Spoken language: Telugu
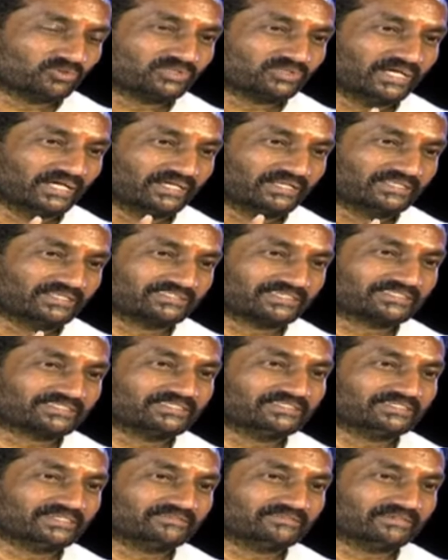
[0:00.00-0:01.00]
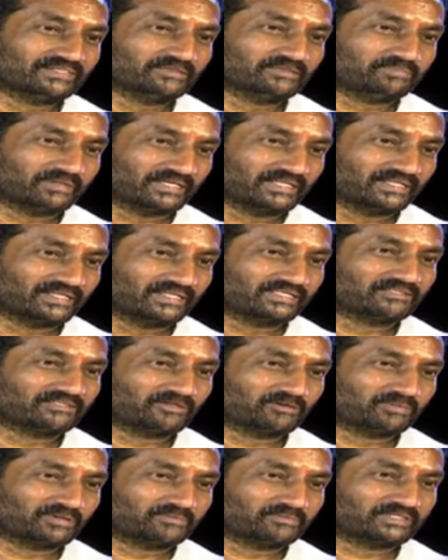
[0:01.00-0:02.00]
ముద్దాయిల్ని శిక్షించేటువంటి పని రీతి
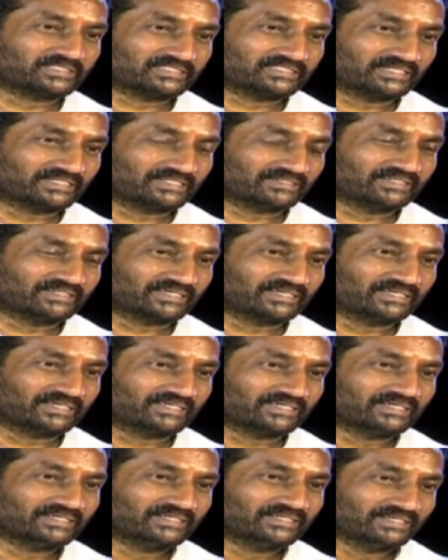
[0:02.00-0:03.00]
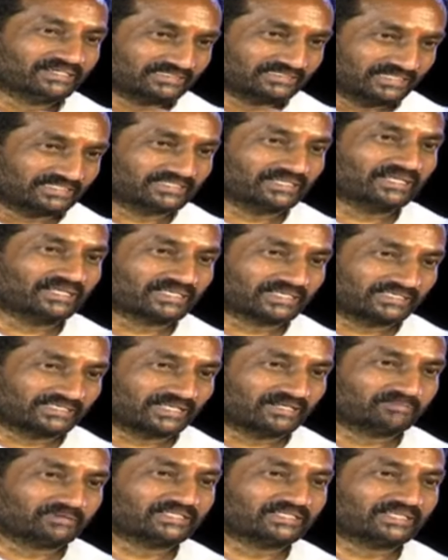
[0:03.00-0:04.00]
లోపల మీరు చట్టానికి చట్టానికి
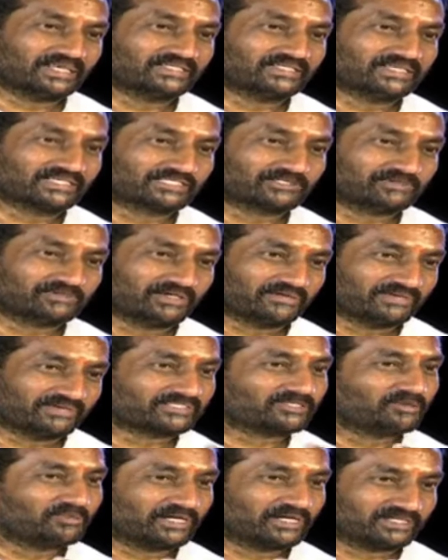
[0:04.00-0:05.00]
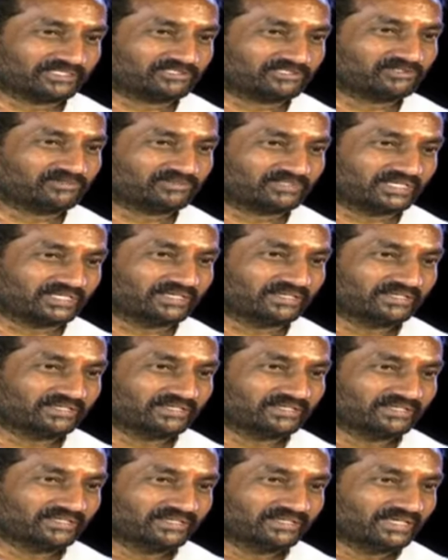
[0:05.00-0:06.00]
తన పంతాన్ని చేసుకుపోయే వెసులుబాటు ఇచ్చుంటే
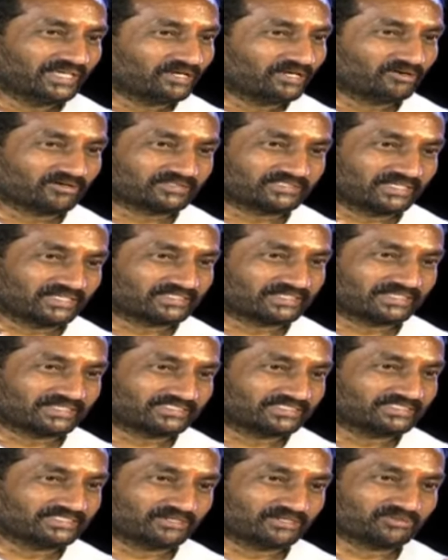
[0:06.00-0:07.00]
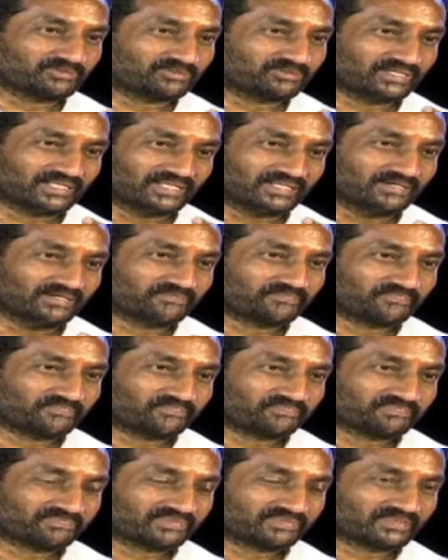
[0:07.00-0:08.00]
ఇంకొకసారి ఘర్షణ జరుగుతుండేనా
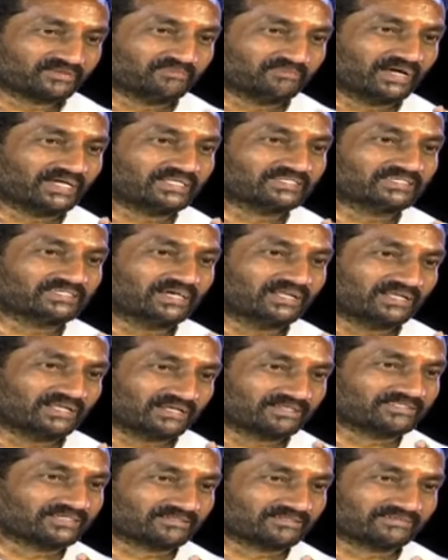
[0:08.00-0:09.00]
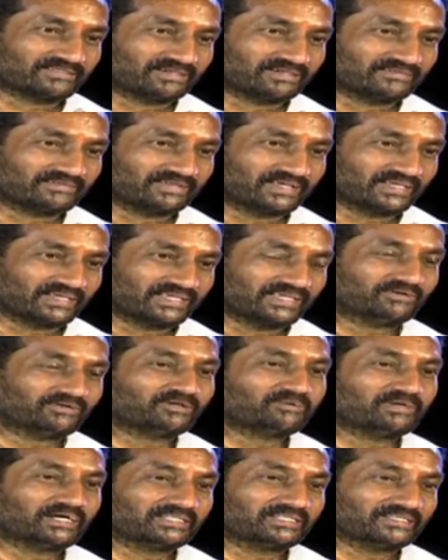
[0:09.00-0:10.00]
భయించాలని జరుగుతూ ఉన్నాయి
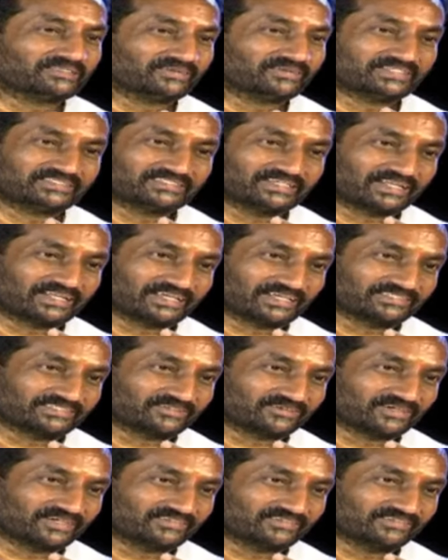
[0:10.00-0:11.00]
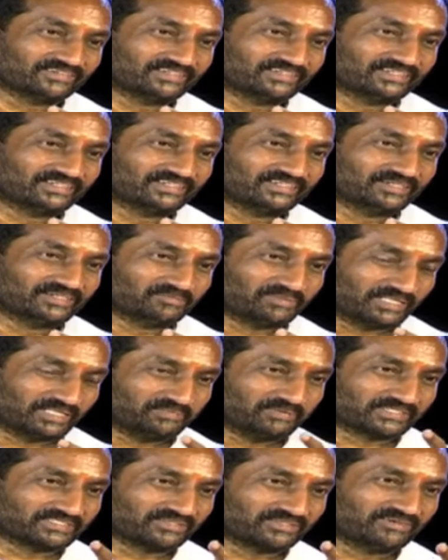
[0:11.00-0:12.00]
ఎవరు బాధ్యత వహించాలి కేశవ్ గారు
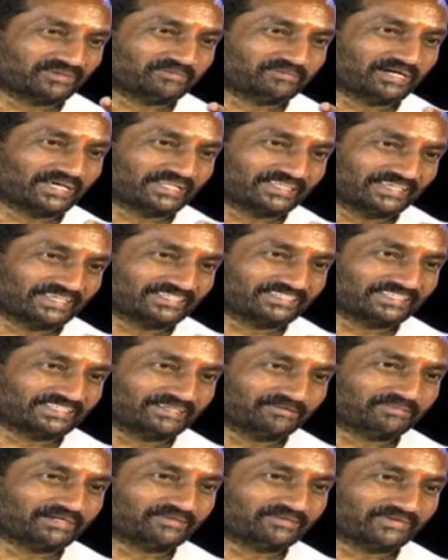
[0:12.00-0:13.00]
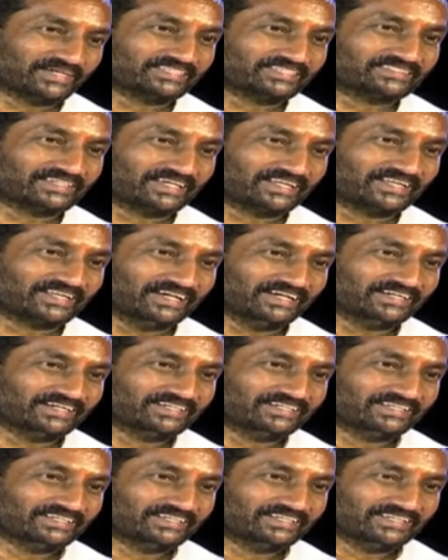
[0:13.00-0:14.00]
ప్రతిపక్షంలో ఉన్న భారతీయ జనతా పార్టీ వహించాలనా
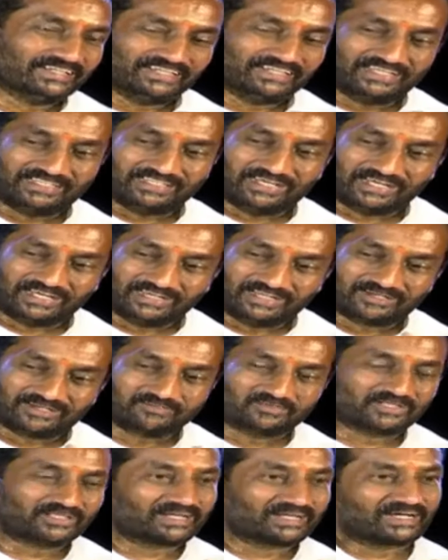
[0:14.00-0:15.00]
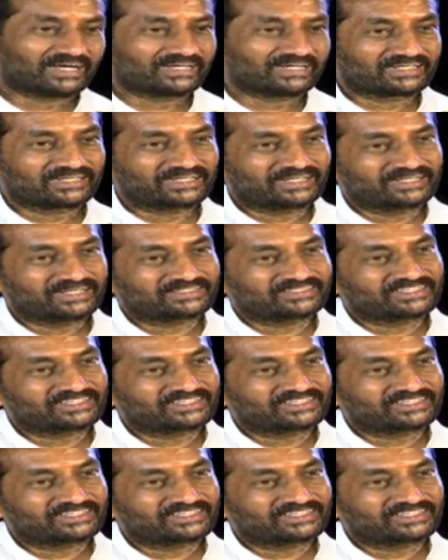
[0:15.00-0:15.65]
లేదా అల్లర్లు మొదలు కాగానే